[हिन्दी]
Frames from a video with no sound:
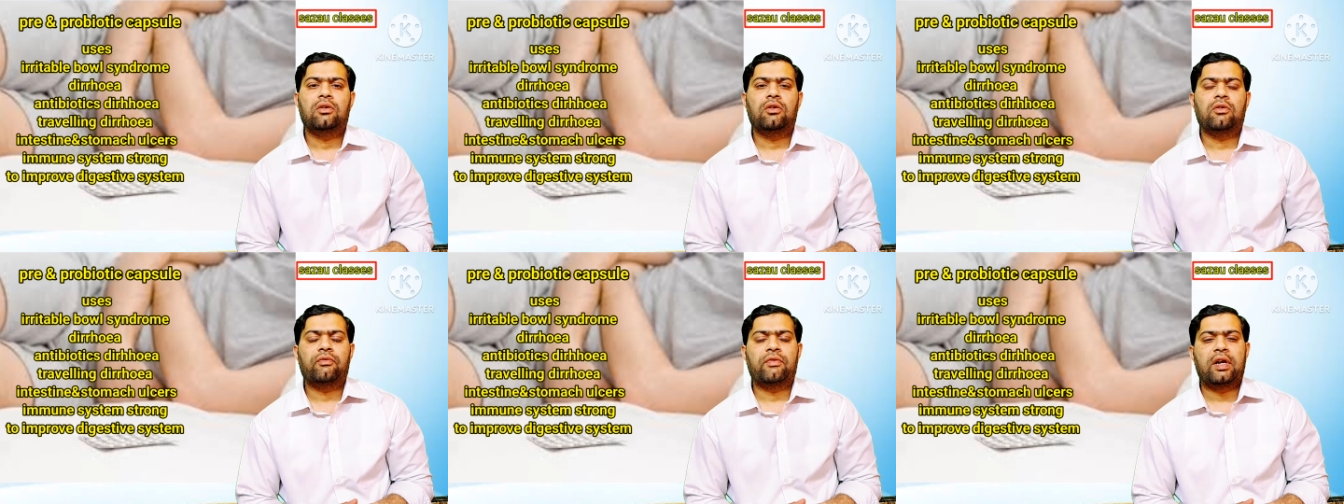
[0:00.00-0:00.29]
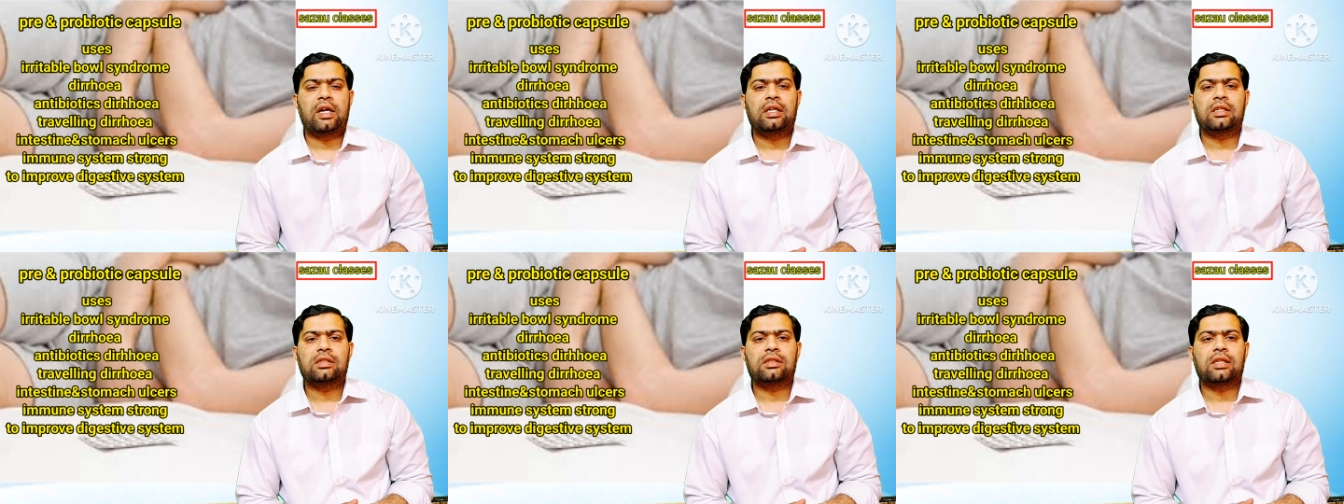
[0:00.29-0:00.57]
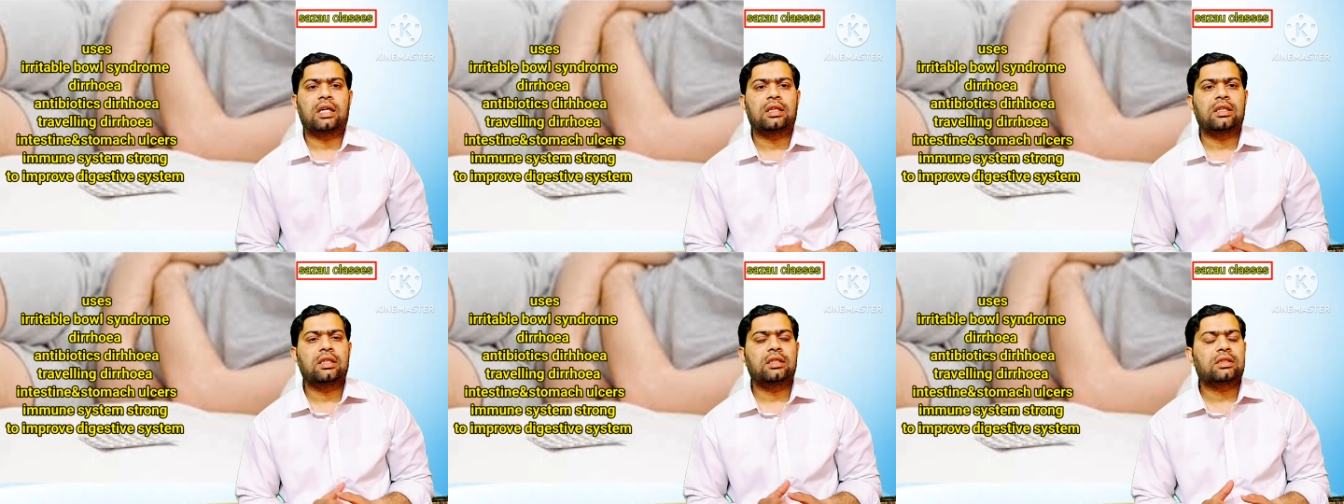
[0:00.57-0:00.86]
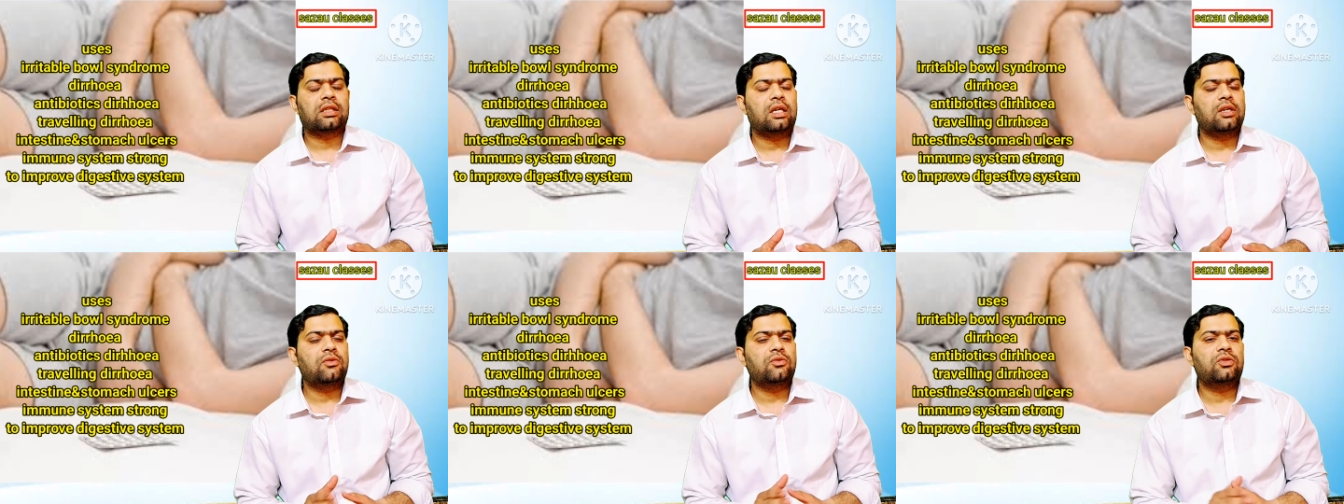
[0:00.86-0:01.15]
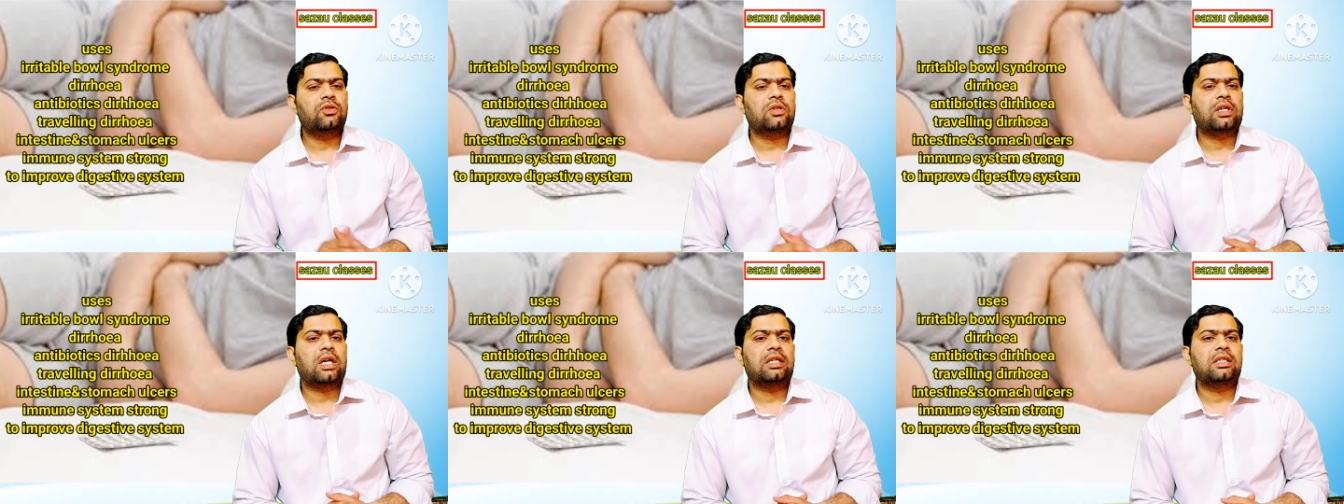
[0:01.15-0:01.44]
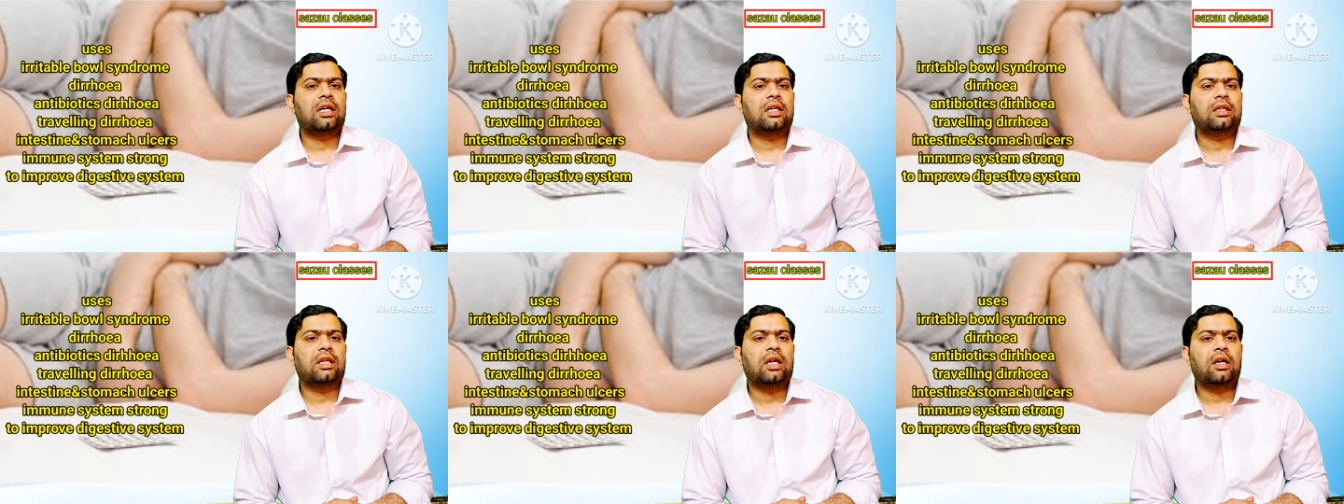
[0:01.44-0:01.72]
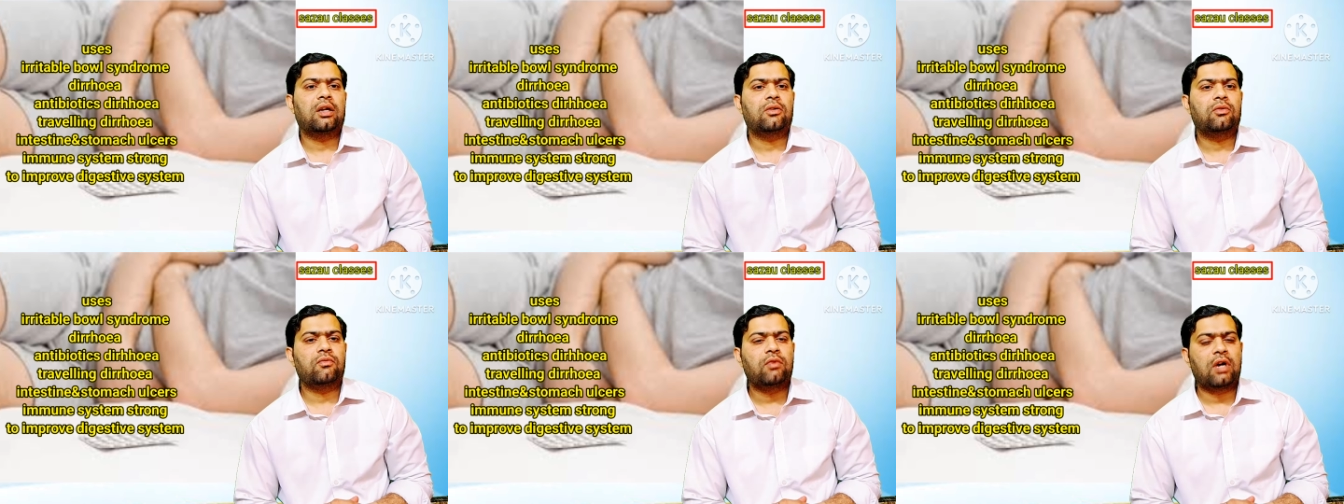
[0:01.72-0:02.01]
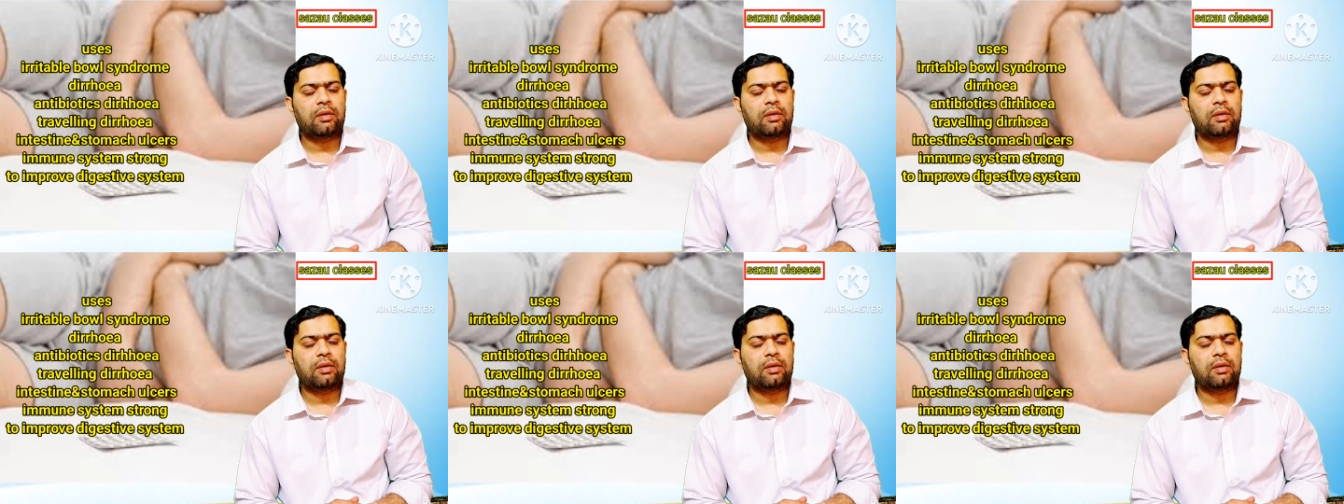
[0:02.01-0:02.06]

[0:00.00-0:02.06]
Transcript: और फ्रेंड साथ ही इसका यूज जो किया जाता है